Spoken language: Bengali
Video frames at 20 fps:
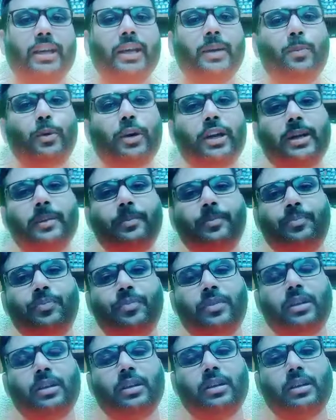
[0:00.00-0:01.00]
এরপরে
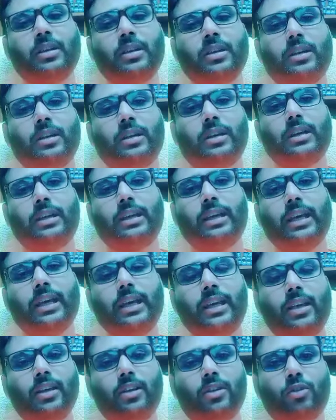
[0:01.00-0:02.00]

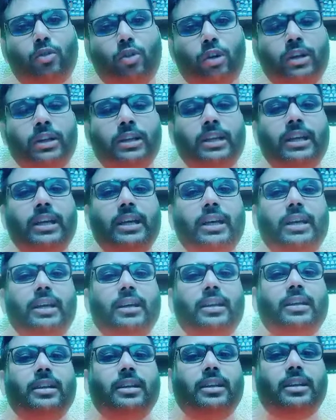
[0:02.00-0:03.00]
এই কণ্ঠে
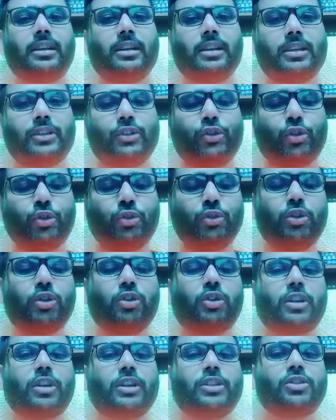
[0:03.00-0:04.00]
সুন্দর
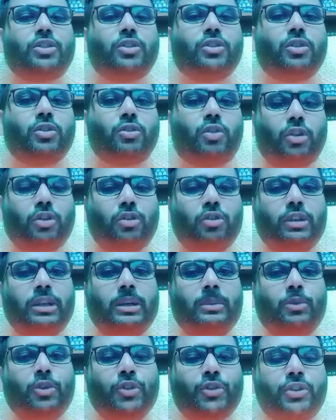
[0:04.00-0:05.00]
করার জন্য
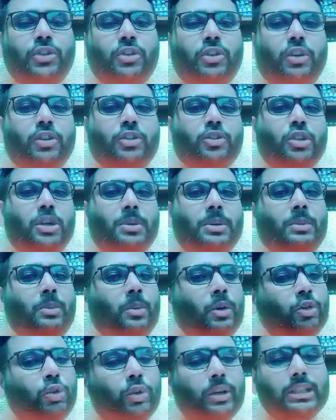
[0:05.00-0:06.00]
কণ্ঠকে মসৃণ করার জন্য আমরা
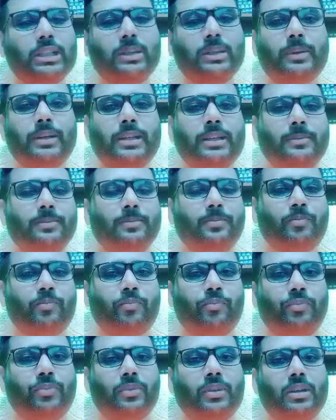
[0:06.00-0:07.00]
মধু খেতে পারি
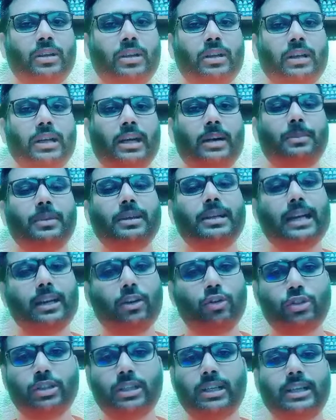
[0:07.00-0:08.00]
আমরা
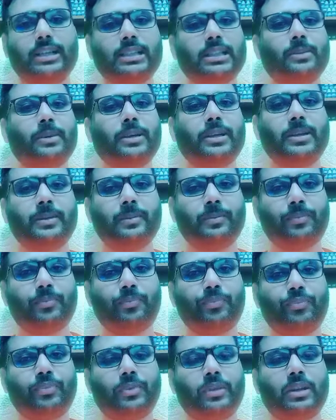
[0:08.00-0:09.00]
কালো জিরা খেতে পারি
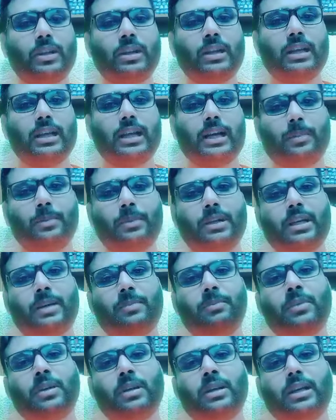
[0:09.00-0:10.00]
আমরা
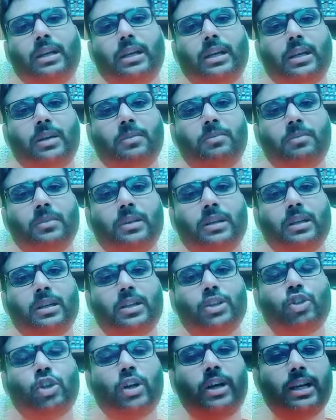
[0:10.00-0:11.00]

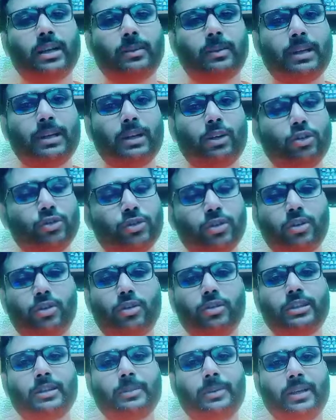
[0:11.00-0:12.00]
সকালবেলা গোসল
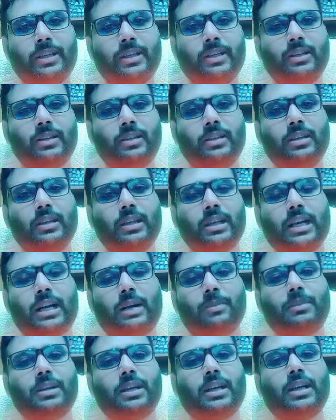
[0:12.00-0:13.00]
করতে পারি
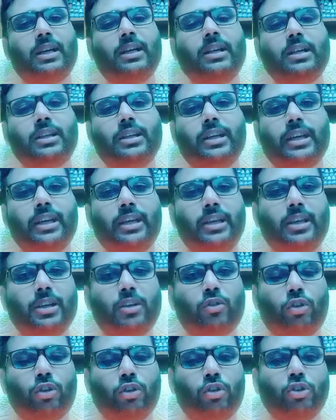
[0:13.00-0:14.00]
আমরা এই
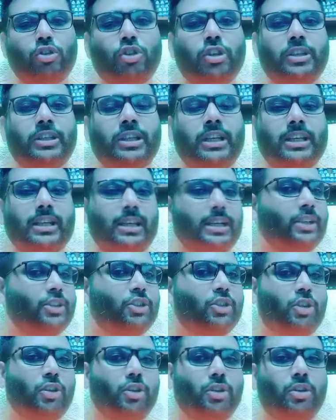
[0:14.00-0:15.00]
কণ্ঠস্বর ঠিক রাখার
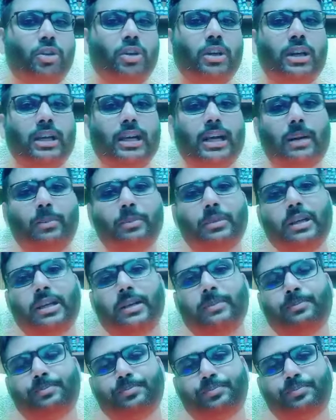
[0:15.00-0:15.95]
জন্য আমরা